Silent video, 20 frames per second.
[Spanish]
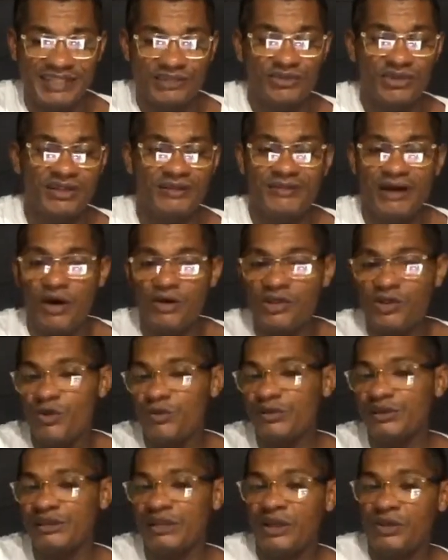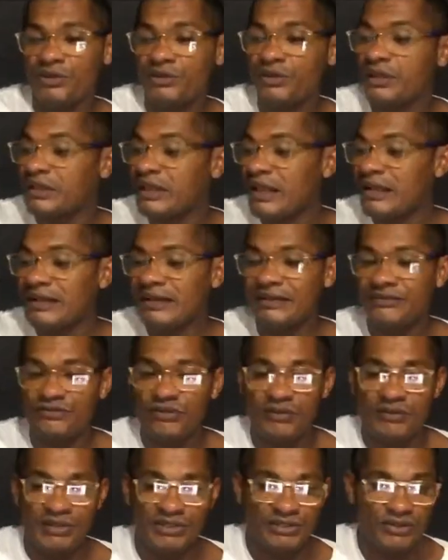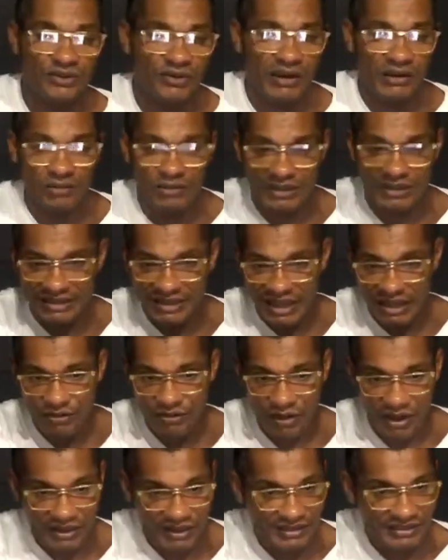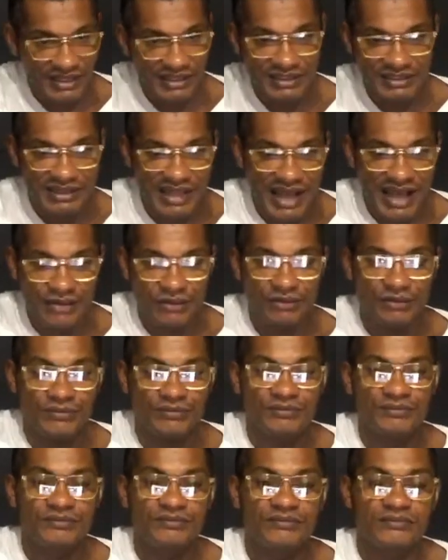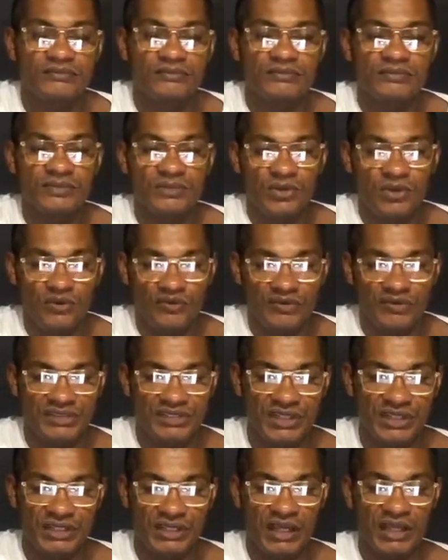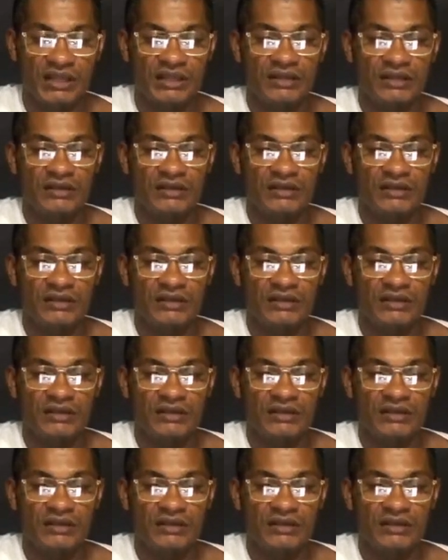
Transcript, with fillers: Eso es debajo de los videos, donde está la información, hay un listado ahí. Dice listado de oficina.